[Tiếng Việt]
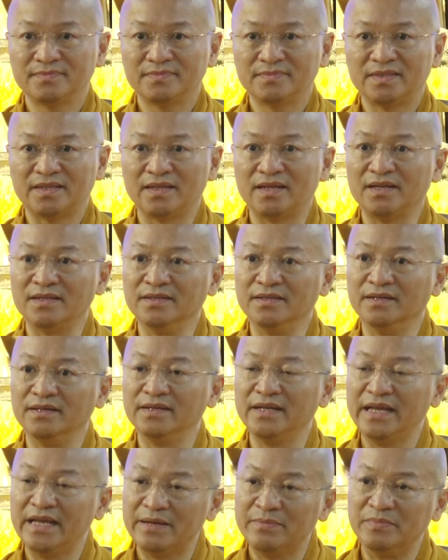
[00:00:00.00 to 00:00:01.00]
cho nên
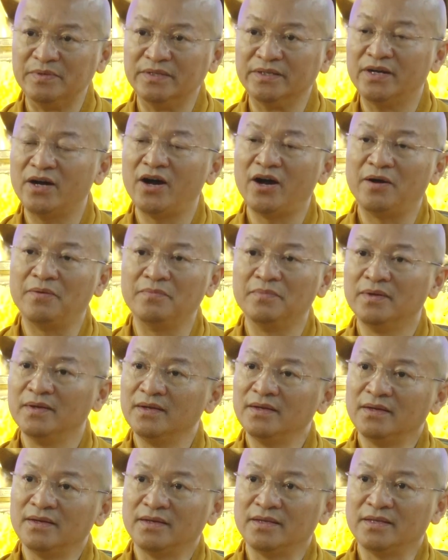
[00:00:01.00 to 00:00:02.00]
nửa đêm nửa hôm
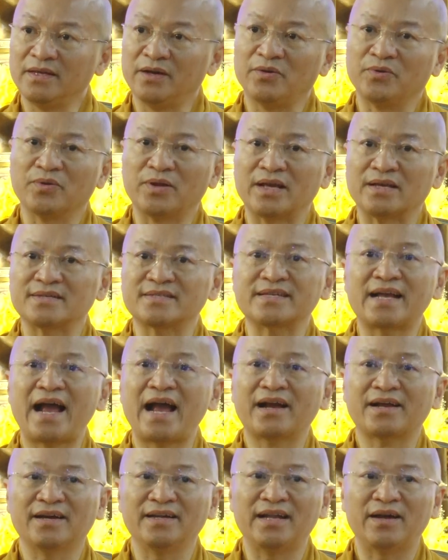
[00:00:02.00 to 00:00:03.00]
dù là
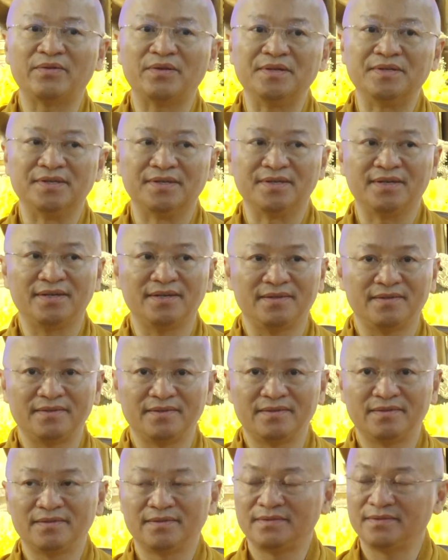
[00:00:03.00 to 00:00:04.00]
xa cỡ đâu đi nữa
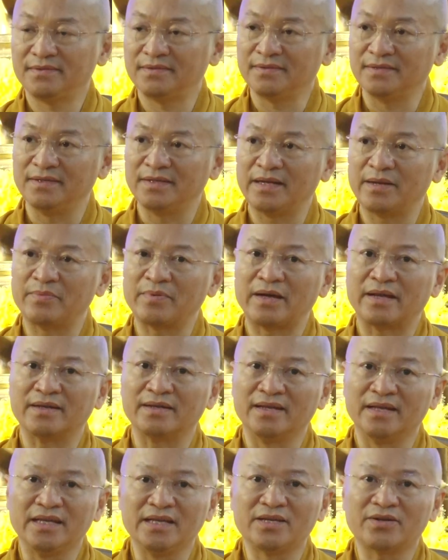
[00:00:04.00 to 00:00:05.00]
người làm
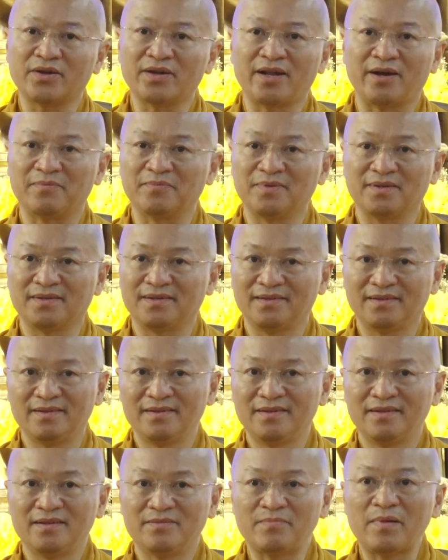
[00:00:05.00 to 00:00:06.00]
ngành y có lòng đó
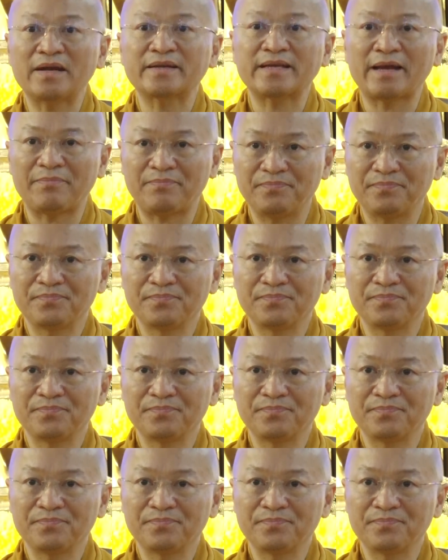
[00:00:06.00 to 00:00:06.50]
bất chấp